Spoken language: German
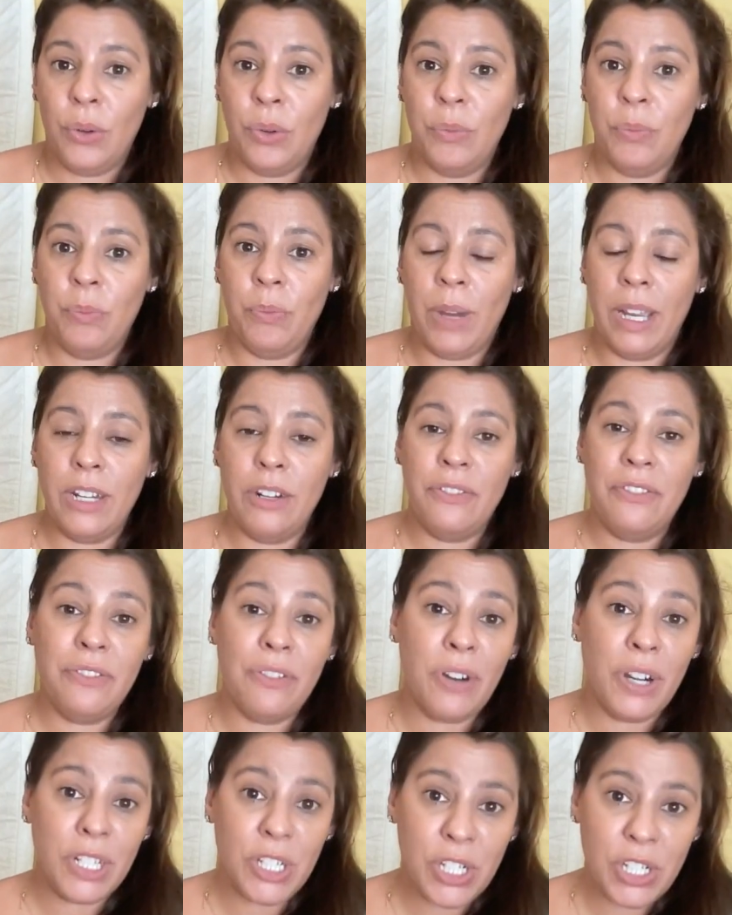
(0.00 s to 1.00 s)
um meine
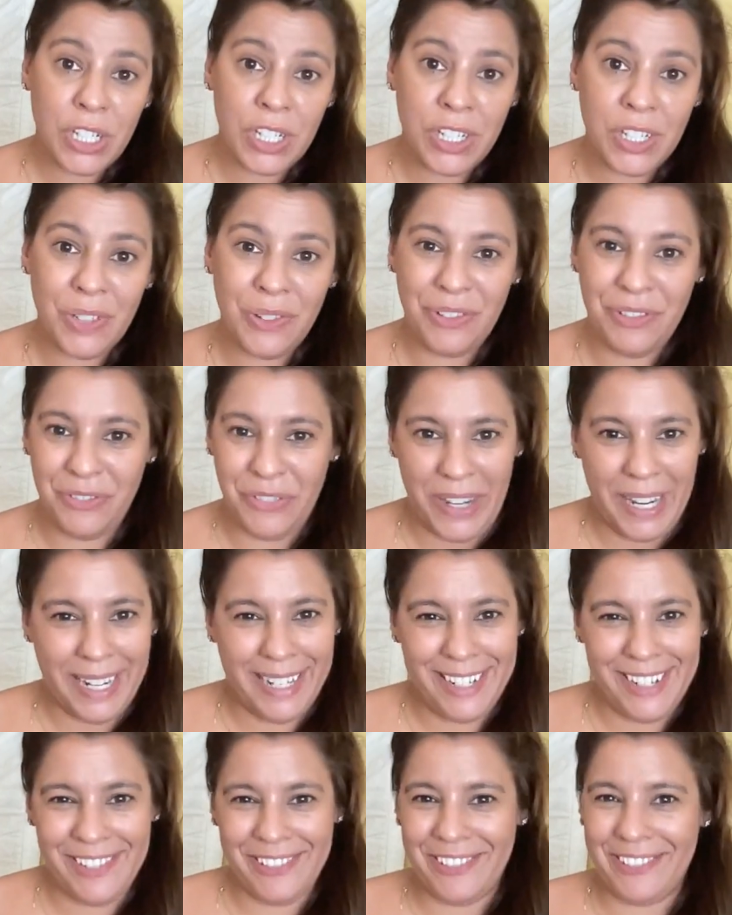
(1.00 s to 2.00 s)
Fortschritte und
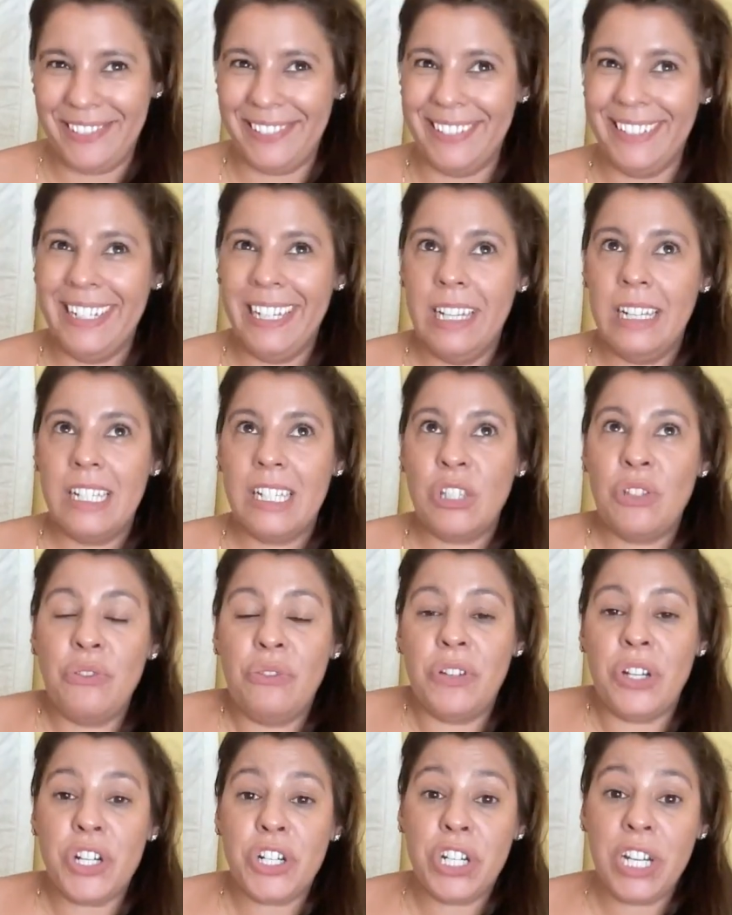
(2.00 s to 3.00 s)
Veränderungen
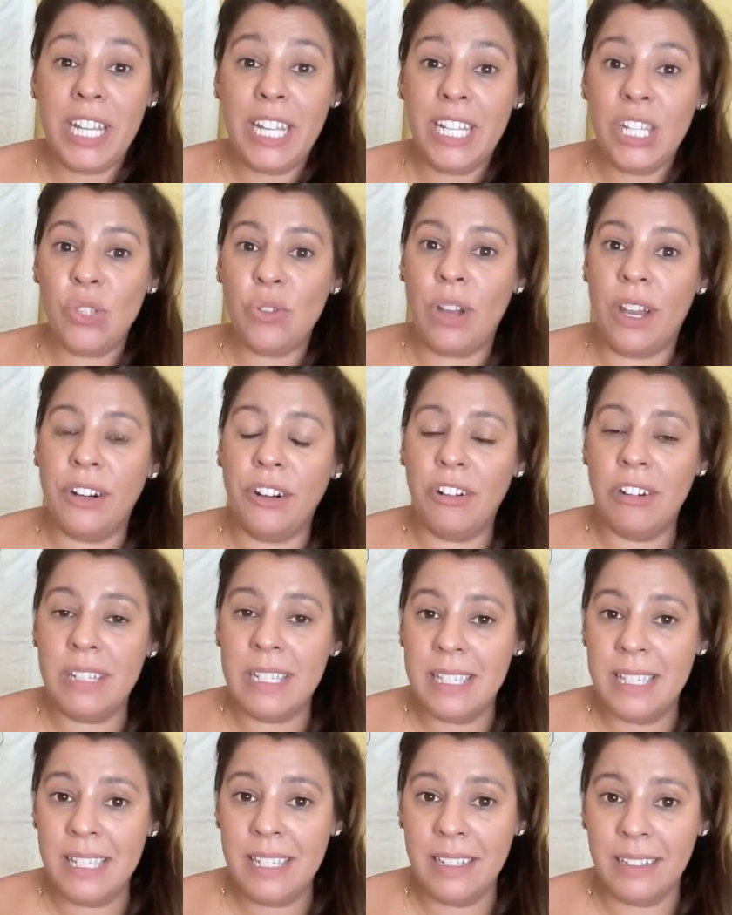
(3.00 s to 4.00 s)
zu verstehen, zu
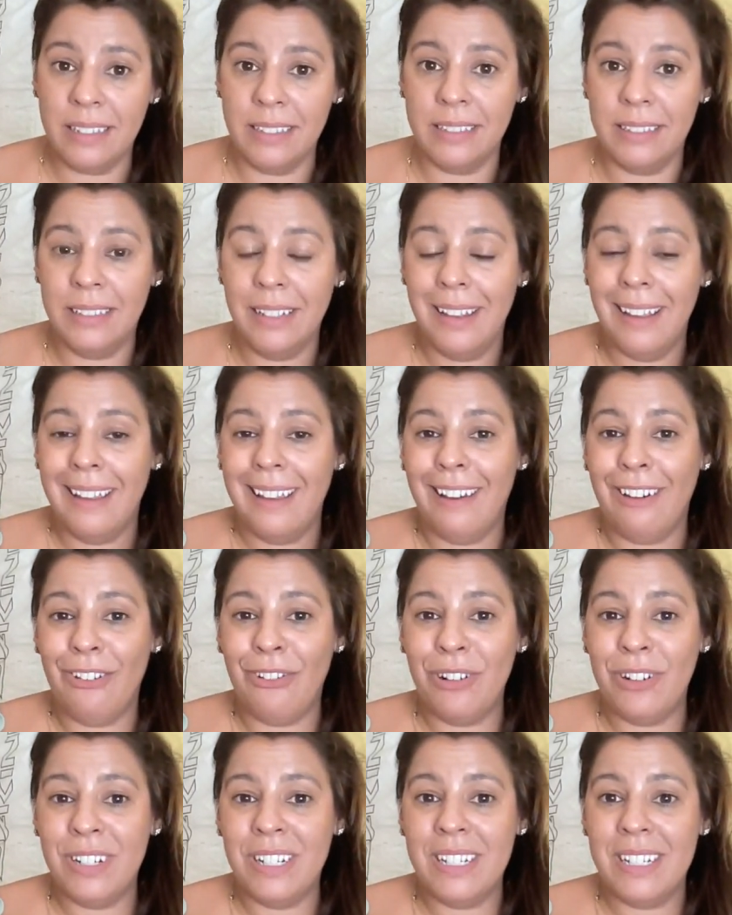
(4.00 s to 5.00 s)
analysieren
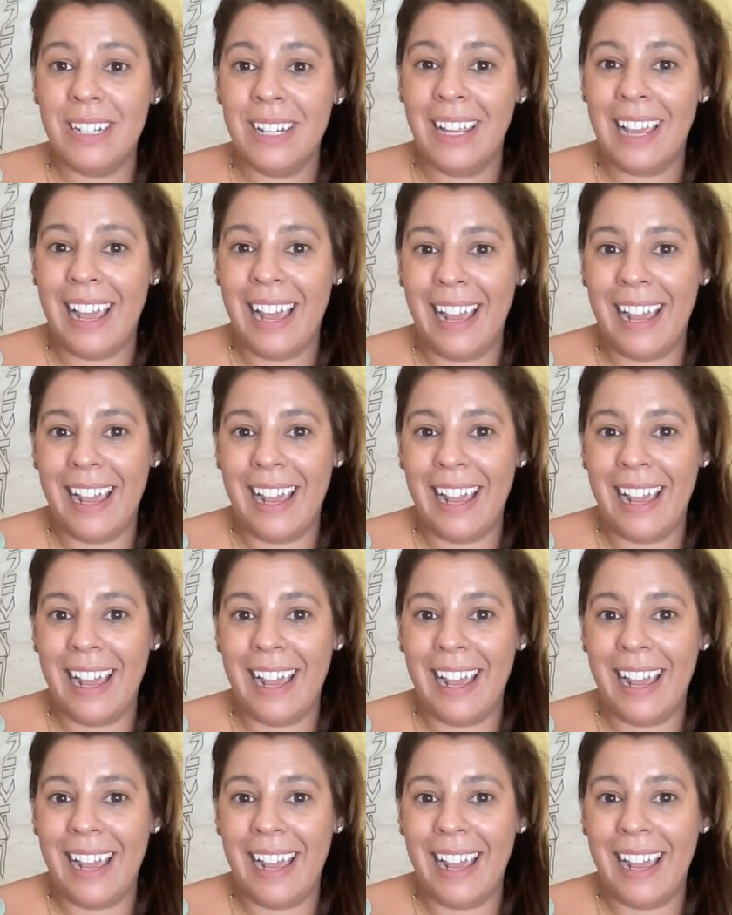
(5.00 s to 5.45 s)
und